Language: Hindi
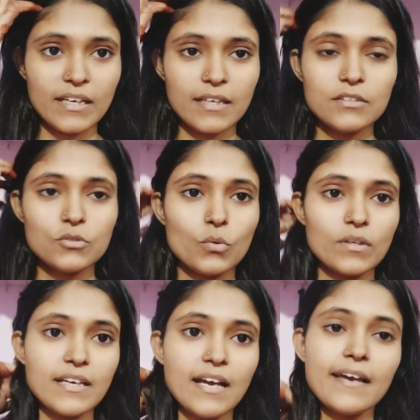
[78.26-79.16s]
के लिए छोड़
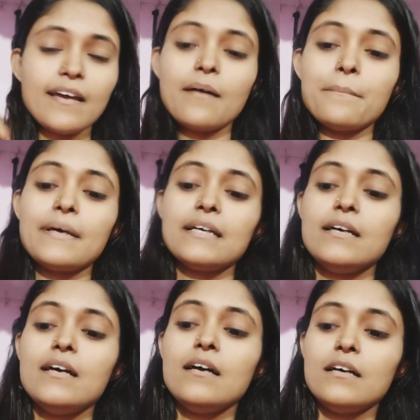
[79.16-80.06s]
दिया है अब मैं
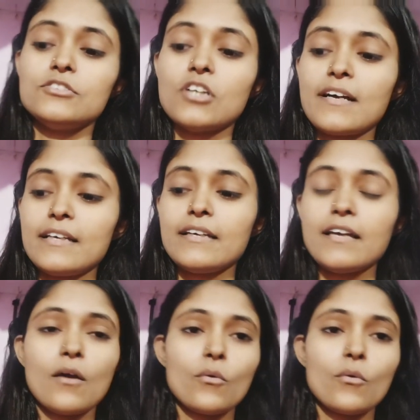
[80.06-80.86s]
जाके तैयार